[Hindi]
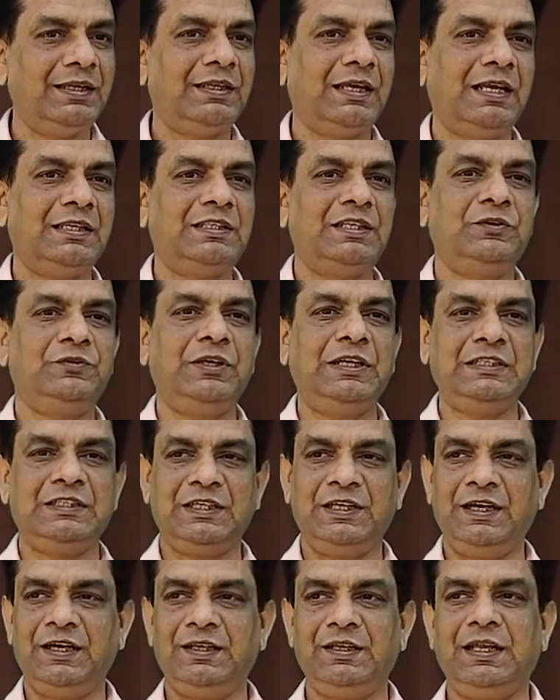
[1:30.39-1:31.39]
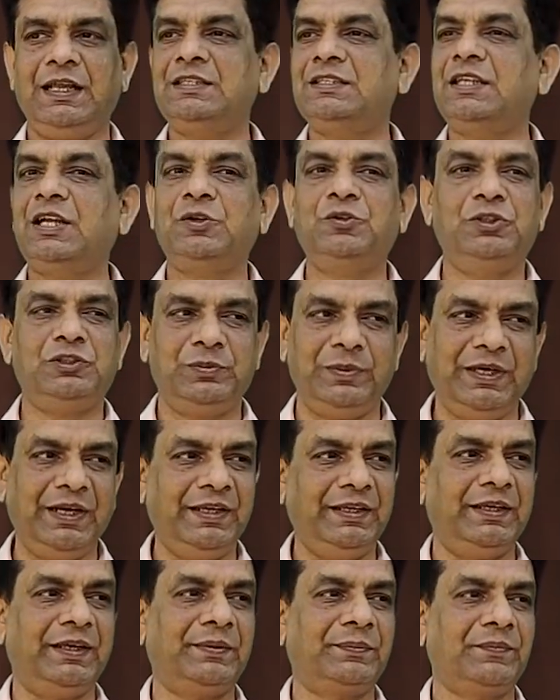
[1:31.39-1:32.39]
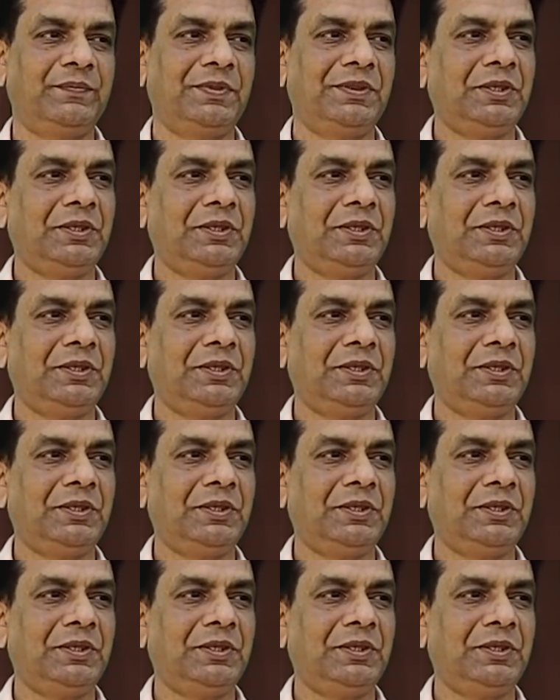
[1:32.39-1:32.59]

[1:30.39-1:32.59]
या ऐसे कोई इंसिडेंट ऐसा कुछ भी नहीं है